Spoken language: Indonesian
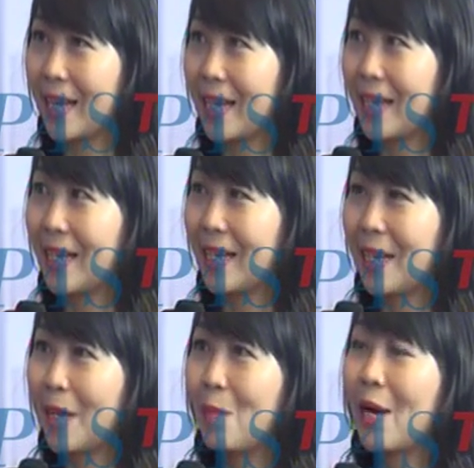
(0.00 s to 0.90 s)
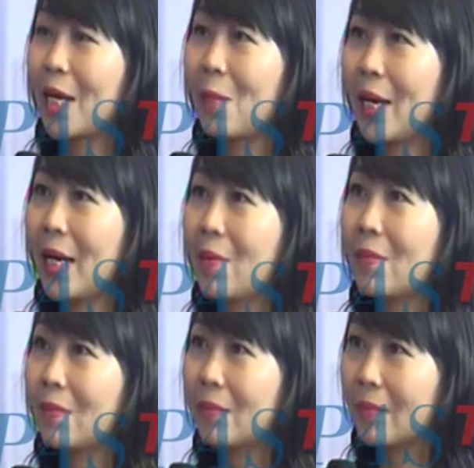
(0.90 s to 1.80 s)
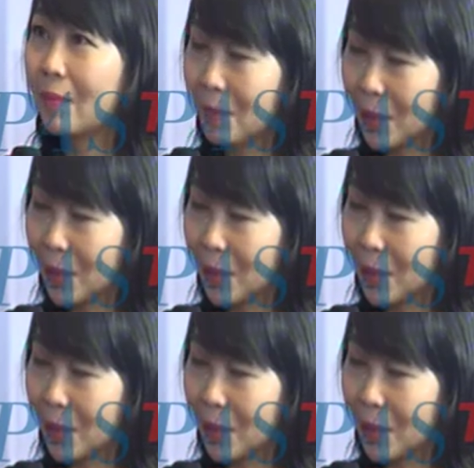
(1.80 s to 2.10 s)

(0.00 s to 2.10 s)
Hmm, bagaimana, di nomor dua kan ya?